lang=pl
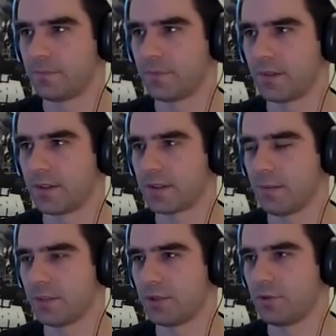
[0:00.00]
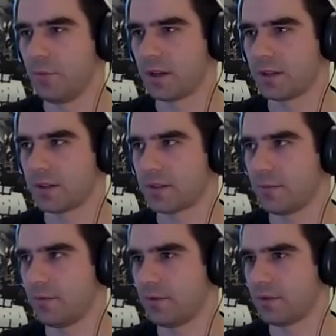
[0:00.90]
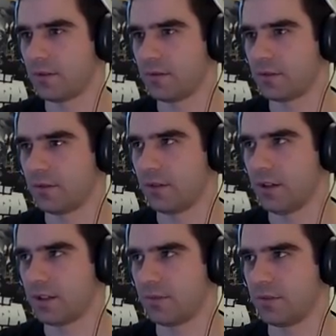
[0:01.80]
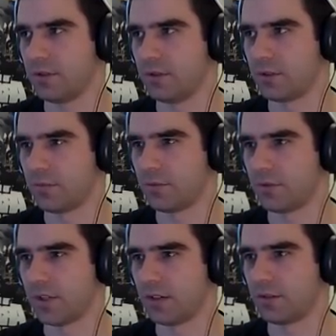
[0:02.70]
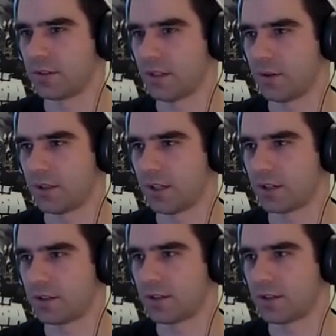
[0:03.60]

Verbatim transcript: mm, sam ten czubek, tak? Samo ostrze, więc ono nie jest zbyt duże w porównaniu do całej tarczy.